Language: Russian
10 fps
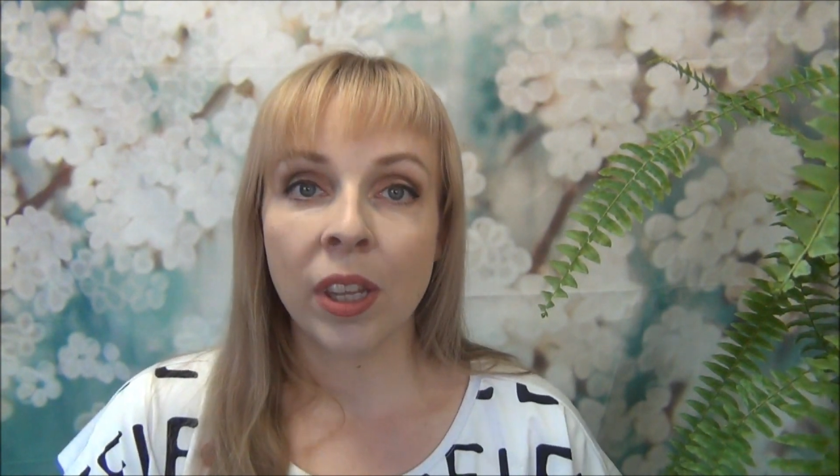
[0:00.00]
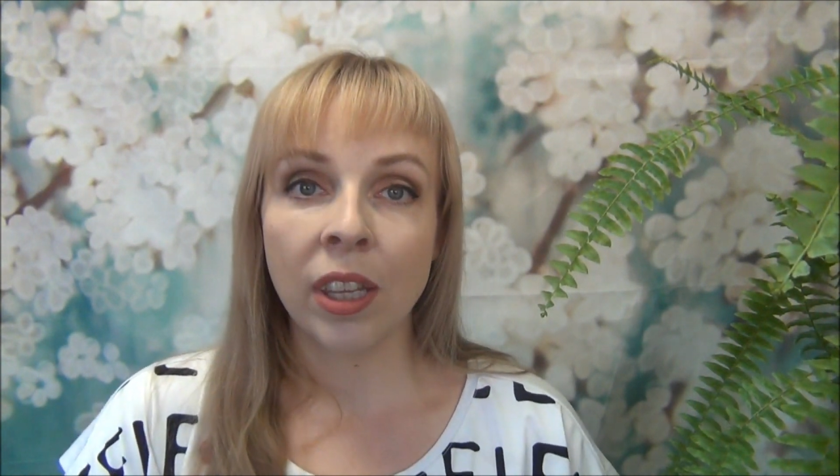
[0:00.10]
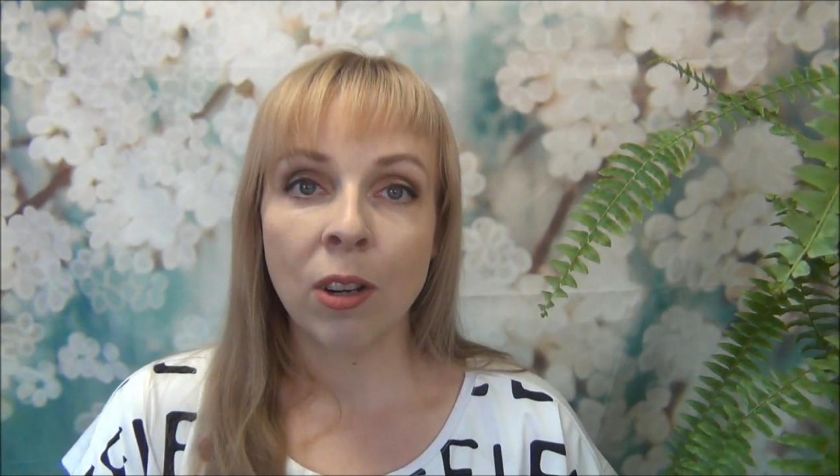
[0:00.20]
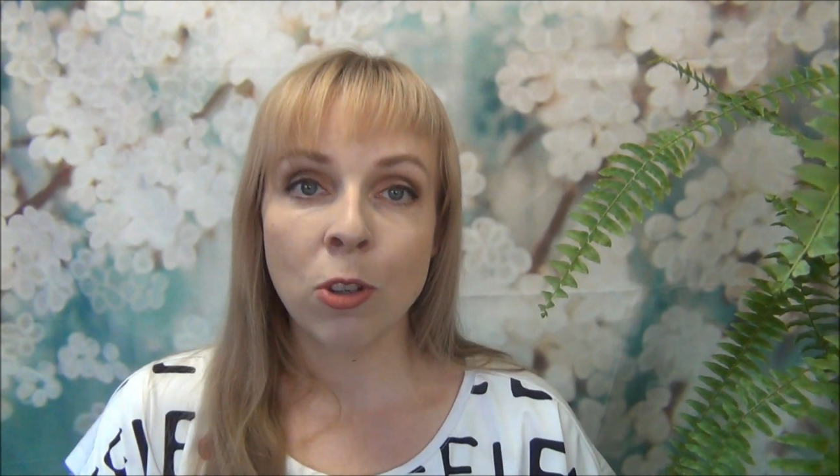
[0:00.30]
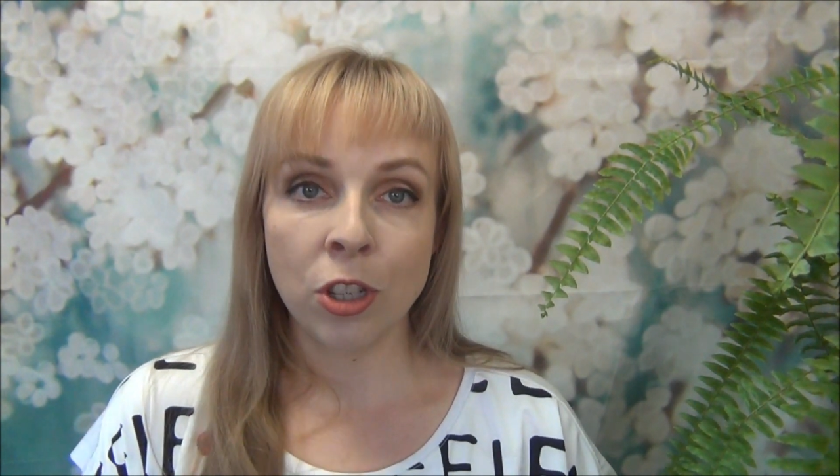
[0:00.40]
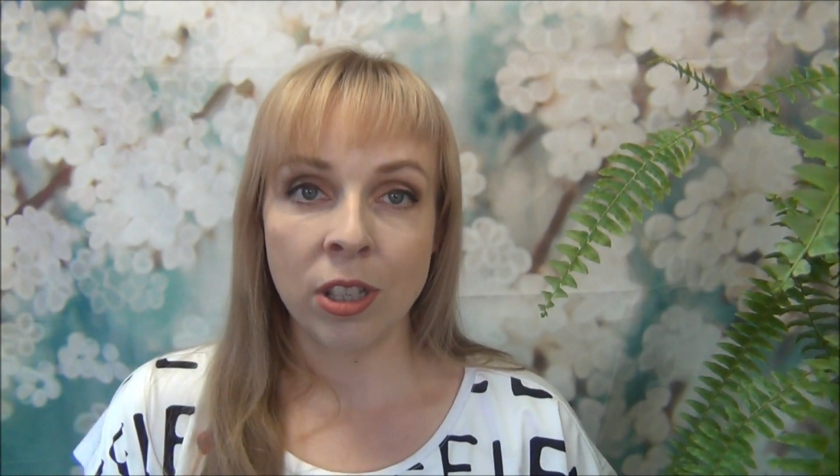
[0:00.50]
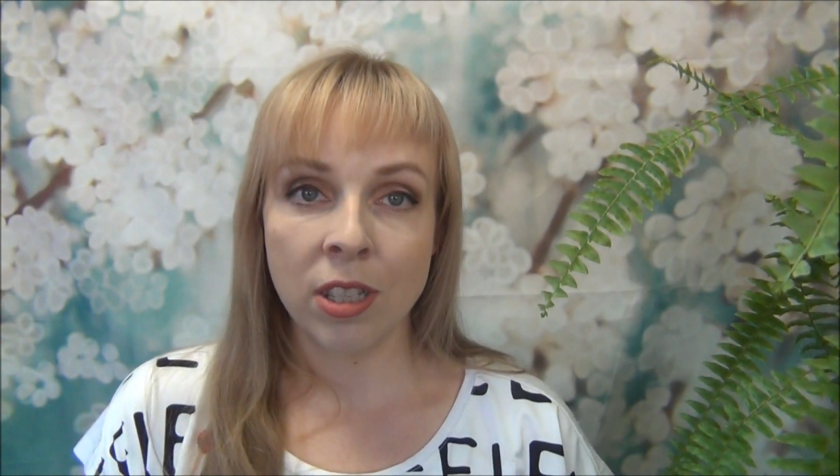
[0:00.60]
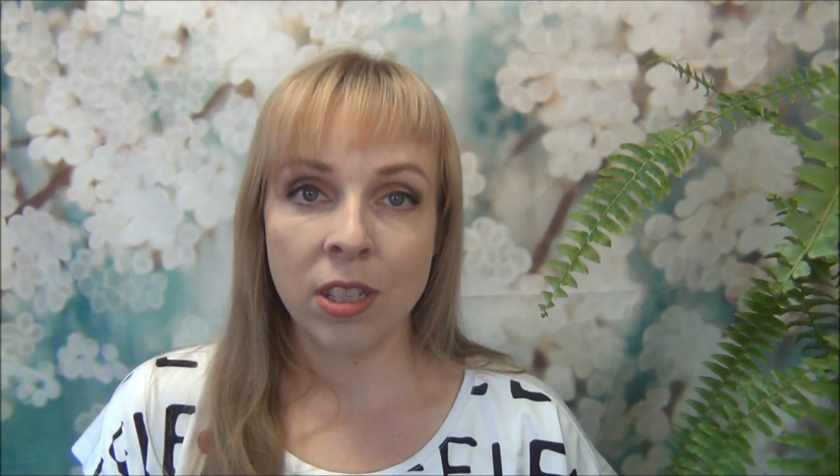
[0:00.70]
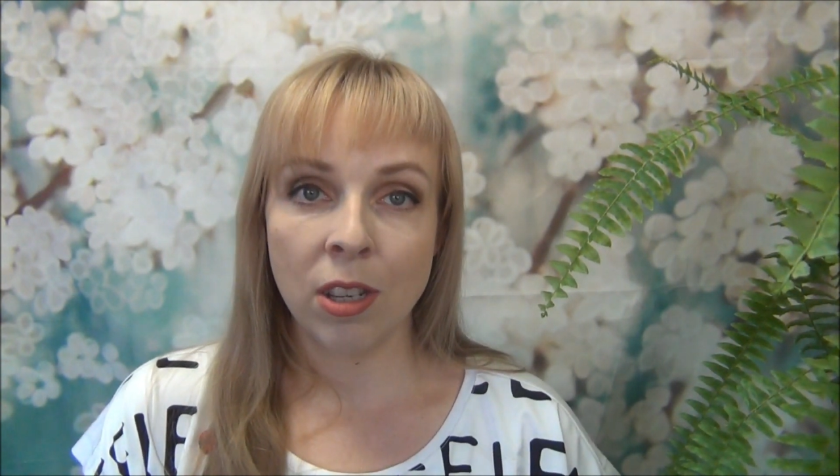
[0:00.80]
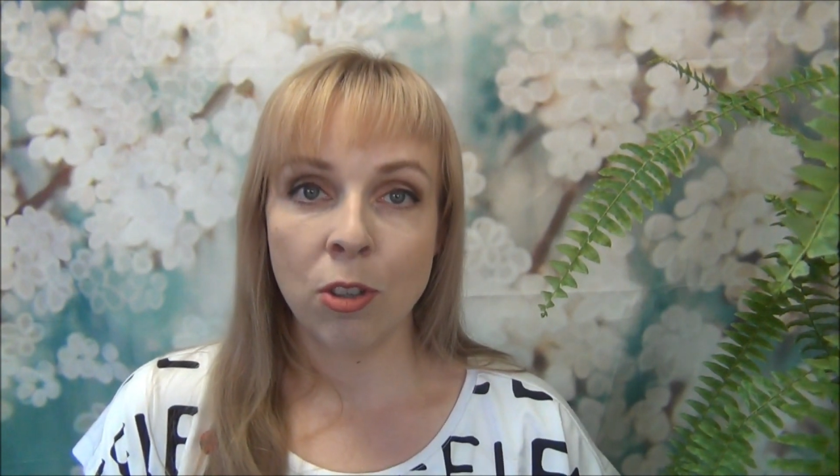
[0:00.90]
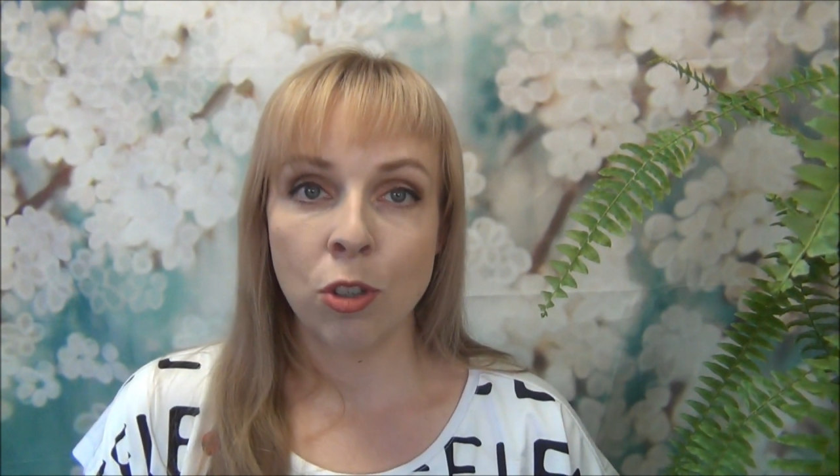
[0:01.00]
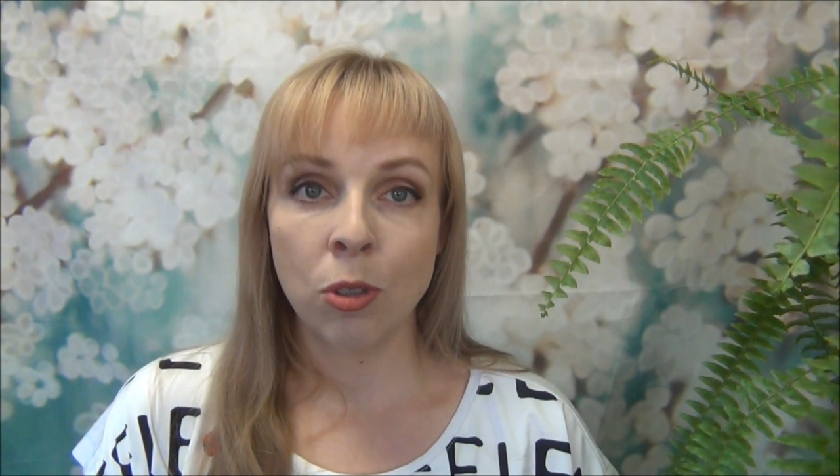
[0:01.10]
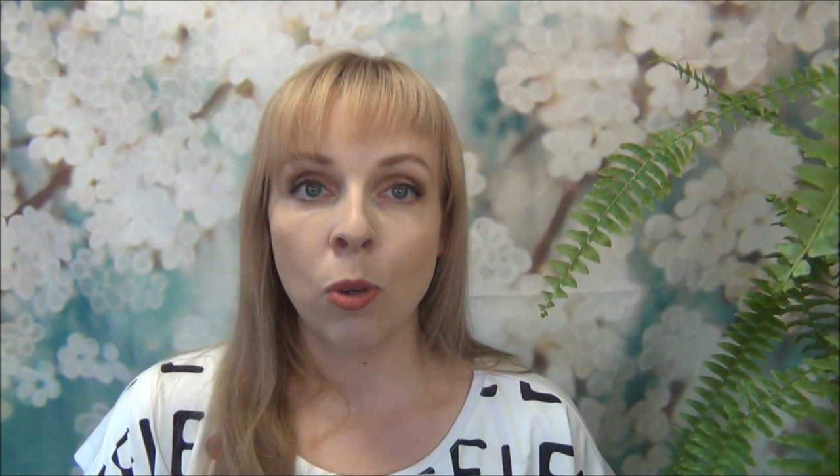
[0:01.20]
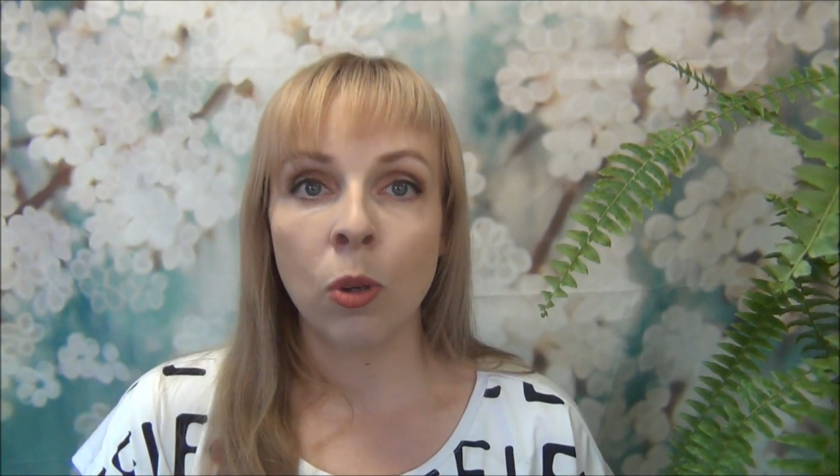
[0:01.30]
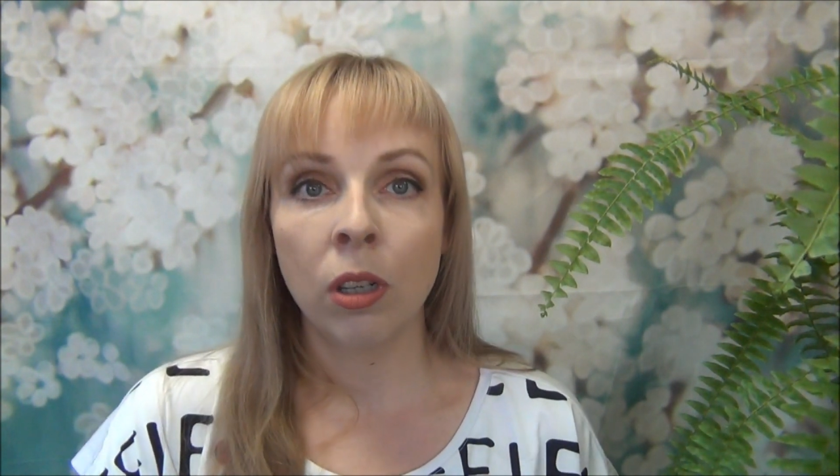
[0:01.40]
Я очень надеюсь,
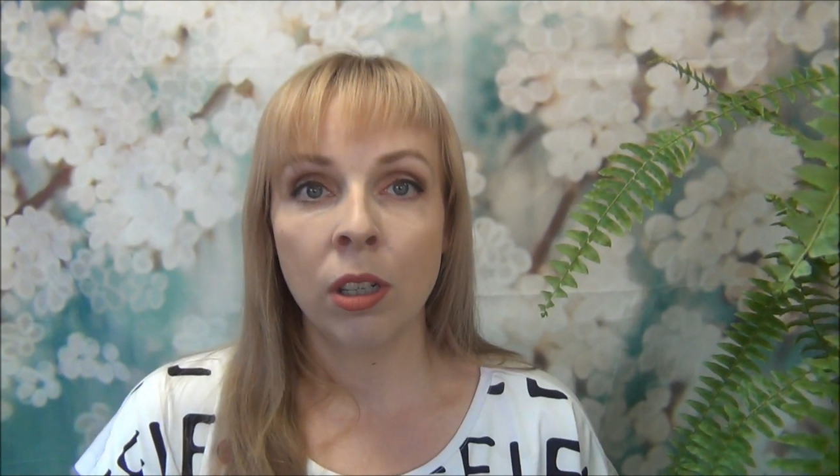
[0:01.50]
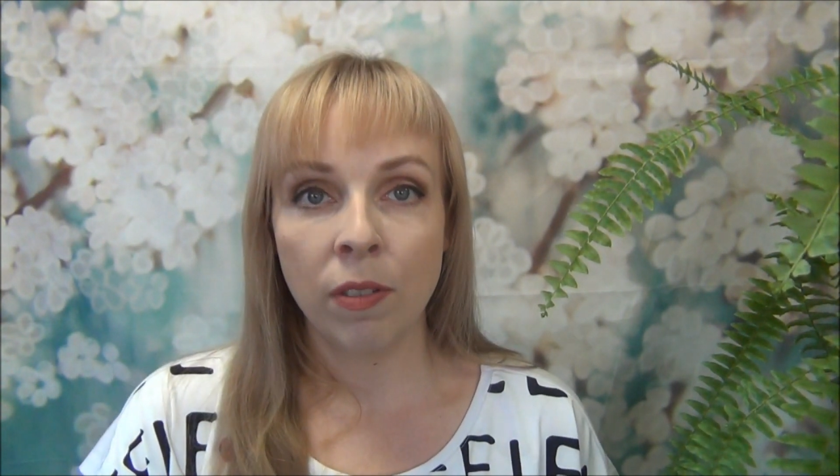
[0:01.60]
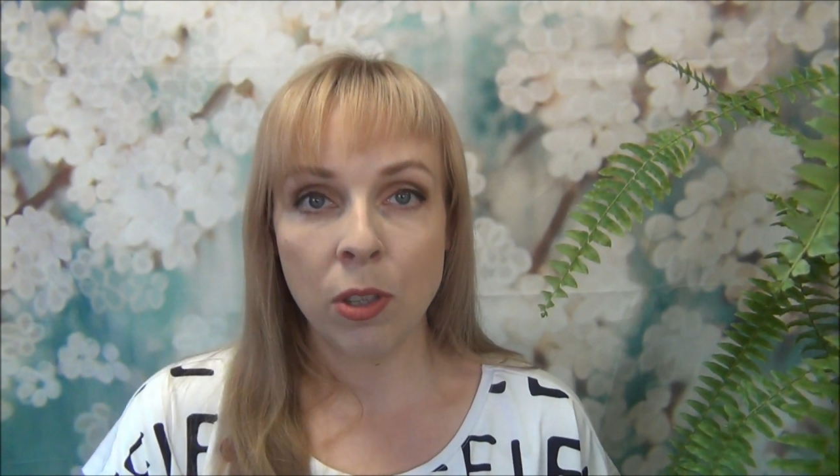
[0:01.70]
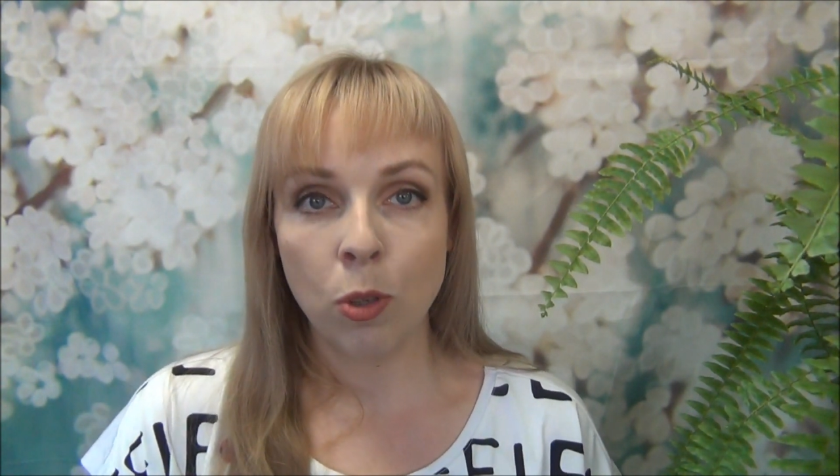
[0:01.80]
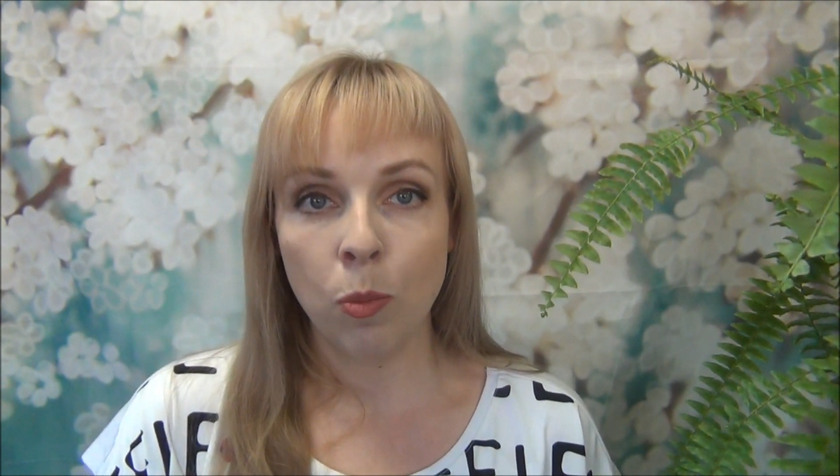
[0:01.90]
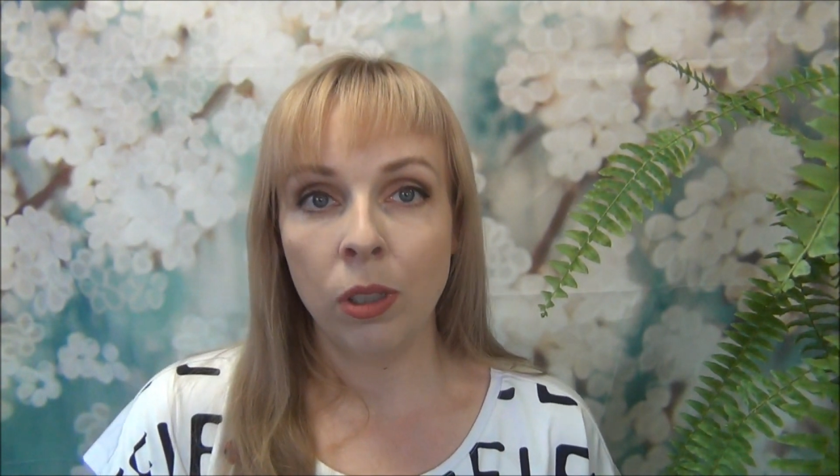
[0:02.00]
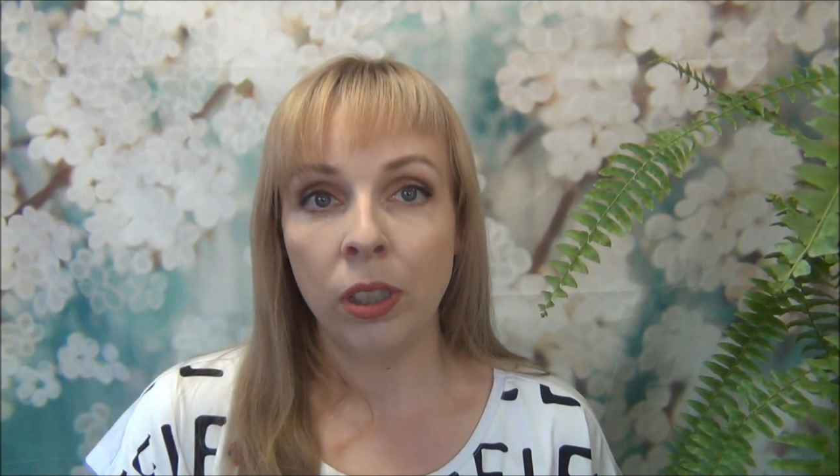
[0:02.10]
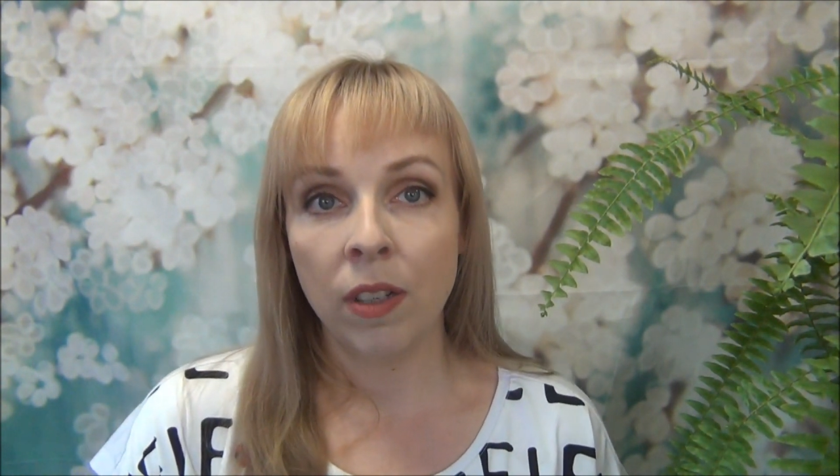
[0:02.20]
что э, видео было